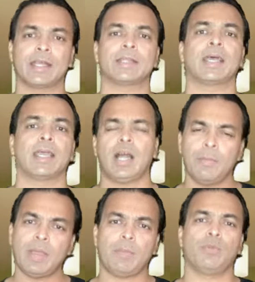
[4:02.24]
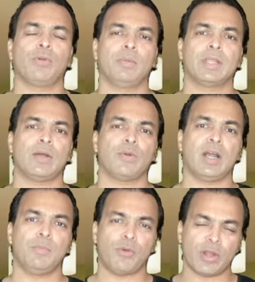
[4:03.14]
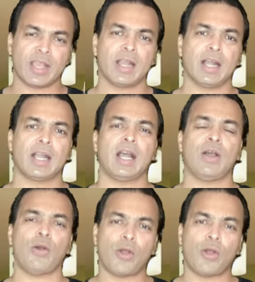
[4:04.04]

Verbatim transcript: रहता है अब मैं आप लोग को बताऊंगा मोरिंगा का